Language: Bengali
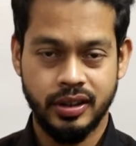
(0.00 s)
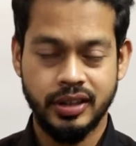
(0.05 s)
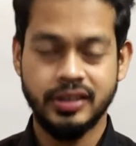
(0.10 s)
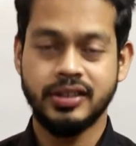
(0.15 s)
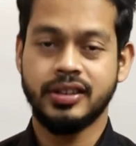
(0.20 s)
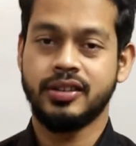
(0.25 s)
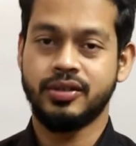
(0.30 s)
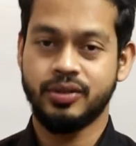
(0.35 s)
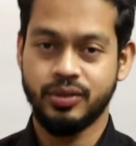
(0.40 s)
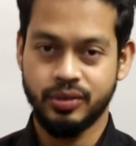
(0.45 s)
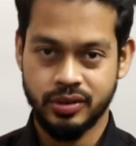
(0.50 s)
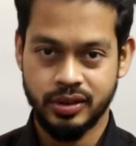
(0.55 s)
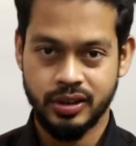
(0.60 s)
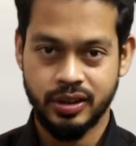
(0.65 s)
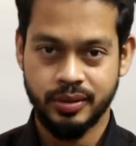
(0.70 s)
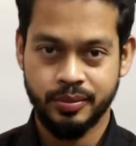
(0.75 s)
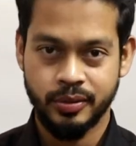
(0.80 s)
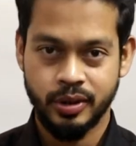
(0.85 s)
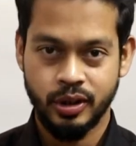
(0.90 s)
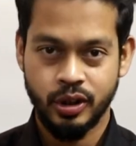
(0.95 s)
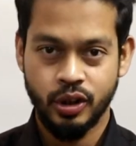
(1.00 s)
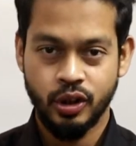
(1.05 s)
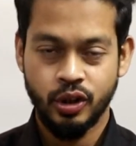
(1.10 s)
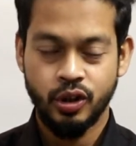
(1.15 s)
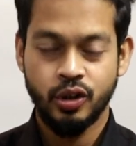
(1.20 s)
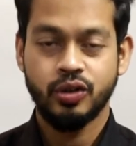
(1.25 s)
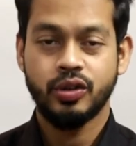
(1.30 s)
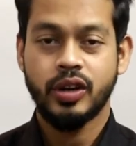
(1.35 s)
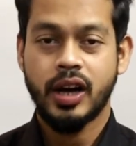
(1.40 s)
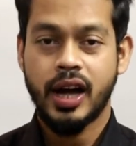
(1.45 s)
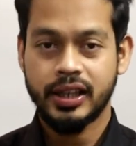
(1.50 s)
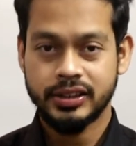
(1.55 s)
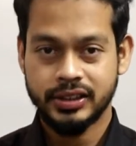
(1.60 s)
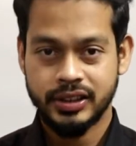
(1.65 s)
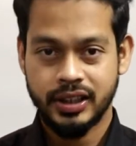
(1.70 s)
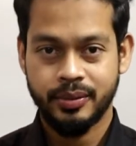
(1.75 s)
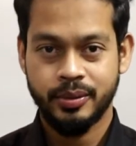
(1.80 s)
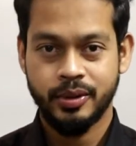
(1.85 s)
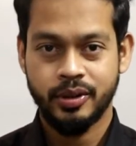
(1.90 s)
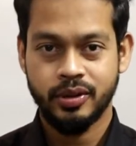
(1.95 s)
ডিসকাস করছিলাম তো
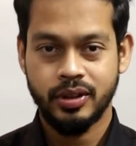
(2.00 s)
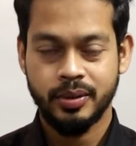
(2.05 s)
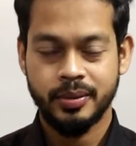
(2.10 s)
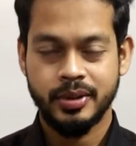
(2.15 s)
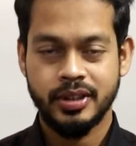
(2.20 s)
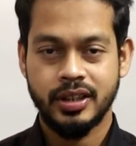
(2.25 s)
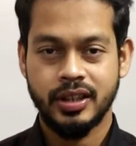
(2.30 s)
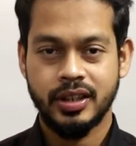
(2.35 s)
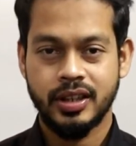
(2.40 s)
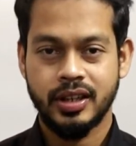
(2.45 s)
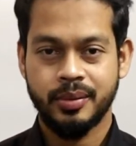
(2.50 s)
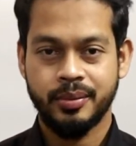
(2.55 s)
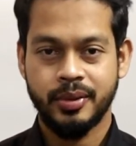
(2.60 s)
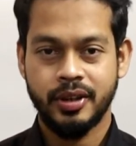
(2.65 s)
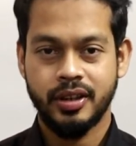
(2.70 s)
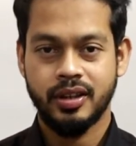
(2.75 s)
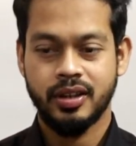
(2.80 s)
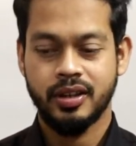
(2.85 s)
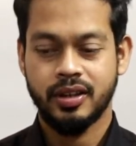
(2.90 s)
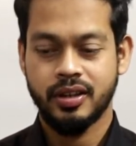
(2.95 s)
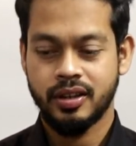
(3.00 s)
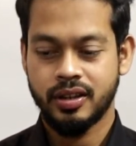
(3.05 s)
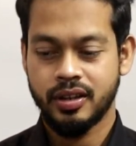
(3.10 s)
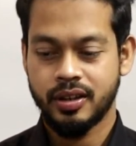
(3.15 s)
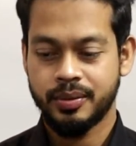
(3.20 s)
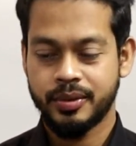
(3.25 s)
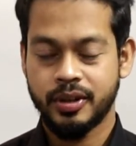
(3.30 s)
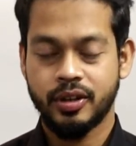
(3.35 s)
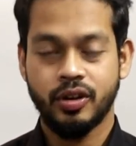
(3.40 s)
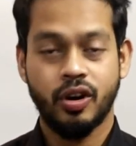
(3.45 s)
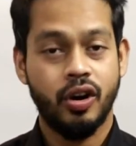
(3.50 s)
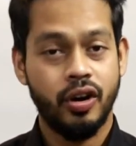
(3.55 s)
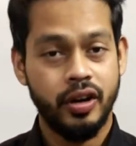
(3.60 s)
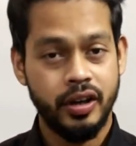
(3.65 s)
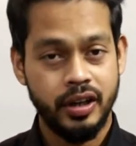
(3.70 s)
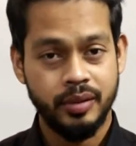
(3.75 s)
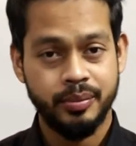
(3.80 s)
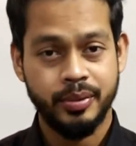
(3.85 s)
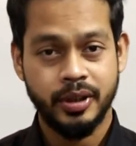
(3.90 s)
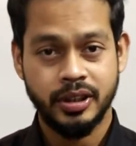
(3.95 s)
আজকের ভিডিওতে বেসিক্যালি আমি আপনার
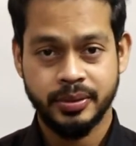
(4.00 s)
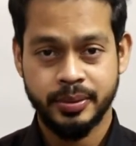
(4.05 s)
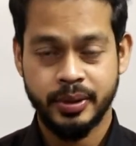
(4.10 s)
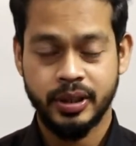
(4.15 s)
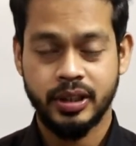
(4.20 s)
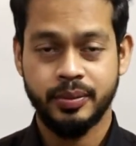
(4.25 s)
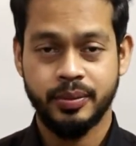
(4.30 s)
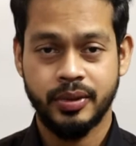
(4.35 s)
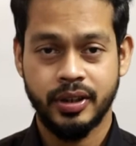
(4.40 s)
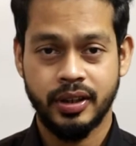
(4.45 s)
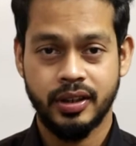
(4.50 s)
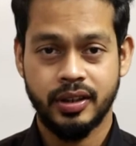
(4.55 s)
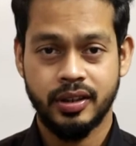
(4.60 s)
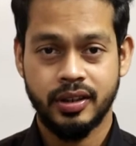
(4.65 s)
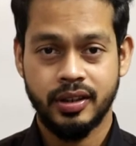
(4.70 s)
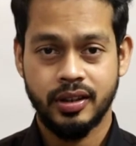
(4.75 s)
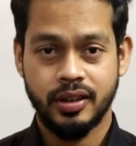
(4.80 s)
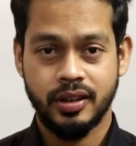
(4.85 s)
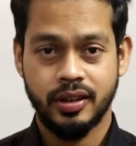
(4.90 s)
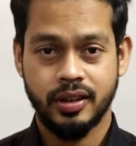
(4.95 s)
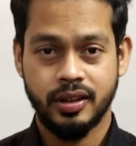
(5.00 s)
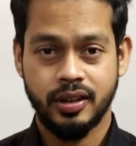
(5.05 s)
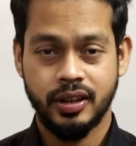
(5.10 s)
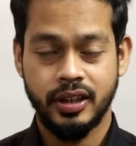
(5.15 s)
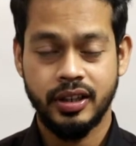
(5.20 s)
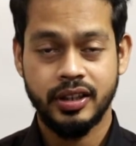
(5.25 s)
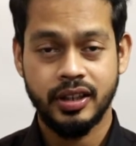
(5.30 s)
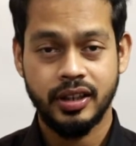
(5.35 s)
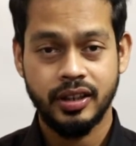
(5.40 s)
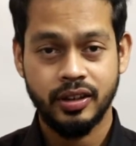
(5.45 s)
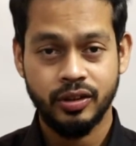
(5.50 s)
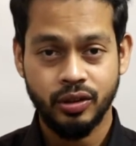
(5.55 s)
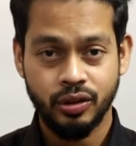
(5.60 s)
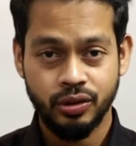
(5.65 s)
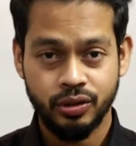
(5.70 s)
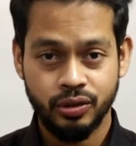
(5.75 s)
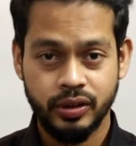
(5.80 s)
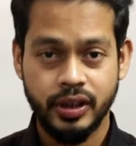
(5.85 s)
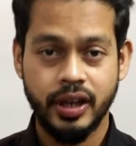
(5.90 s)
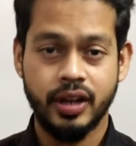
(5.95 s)
অডিটিং পার্সপেক্টিভ থেকে ইন্টারনাল
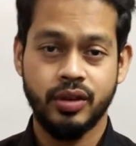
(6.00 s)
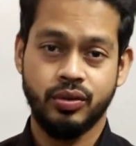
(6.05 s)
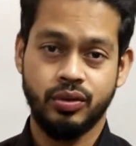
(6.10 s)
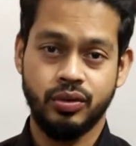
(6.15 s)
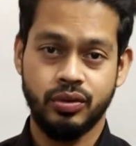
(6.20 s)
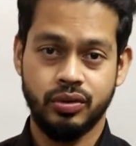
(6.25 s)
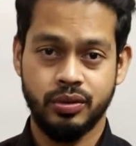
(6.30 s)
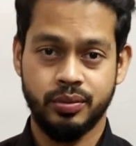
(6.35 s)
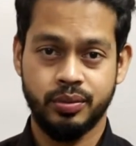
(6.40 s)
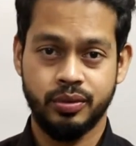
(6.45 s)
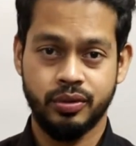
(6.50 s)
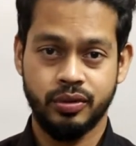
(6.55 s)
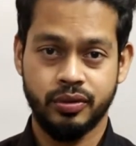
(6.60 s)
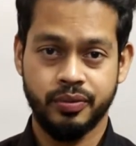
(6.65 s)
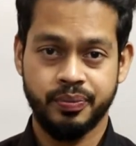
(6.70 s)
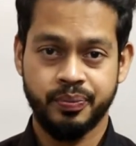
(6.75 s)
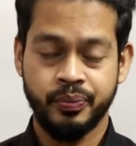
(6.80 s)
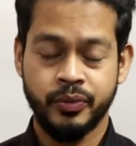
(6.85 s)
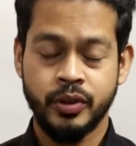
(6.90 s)
কন্ট্রোল কেন গুরুত্বপূর্ণ